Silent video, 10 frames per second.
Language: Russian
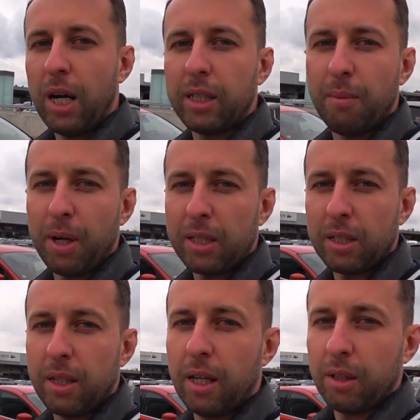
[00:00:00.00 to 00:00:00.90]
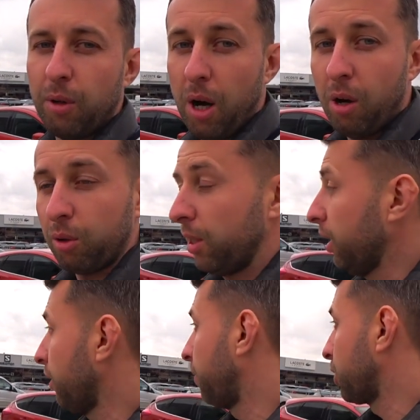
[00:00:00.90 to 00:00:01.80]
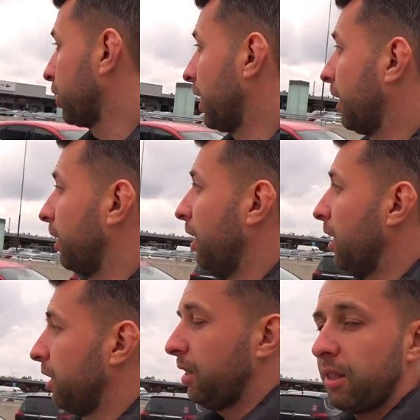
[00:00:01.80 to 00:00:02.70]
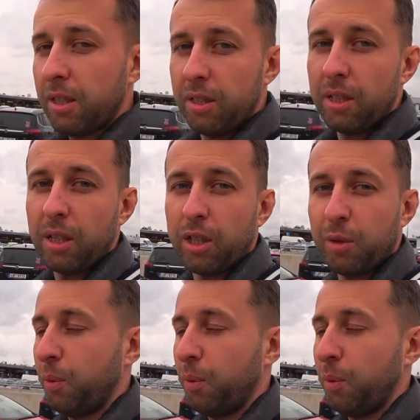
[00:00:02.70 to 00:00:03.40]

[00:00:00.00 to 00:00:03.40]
Как добраться до этого аутлета Fashion Arena? Здесь есть несколько